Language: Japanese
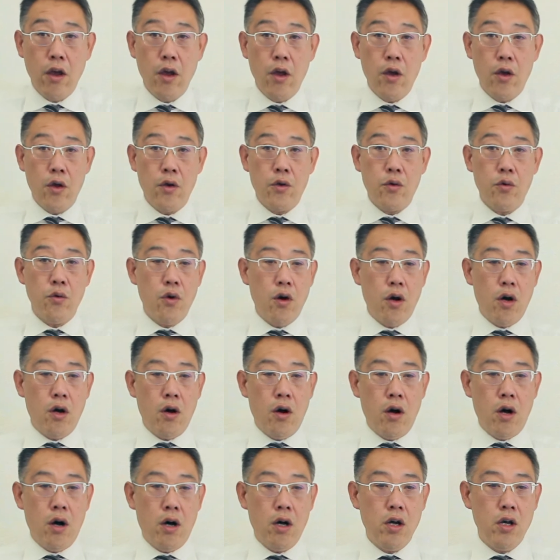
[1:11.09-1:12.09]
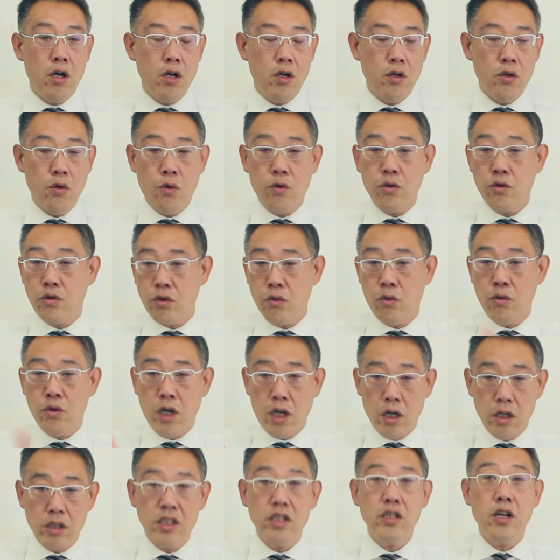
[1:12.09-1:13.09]
えー、今日はあ小
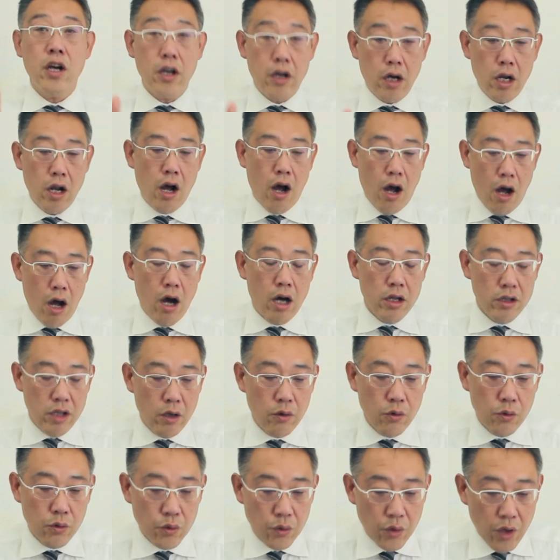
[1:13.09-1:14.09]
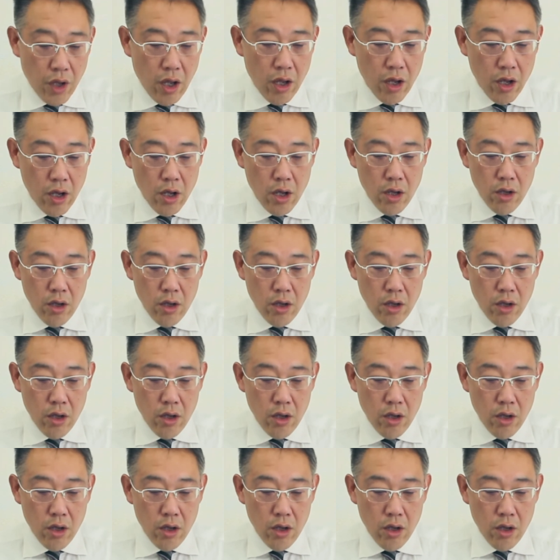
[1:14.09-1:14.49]
田原市外から。ああ、なるほどね。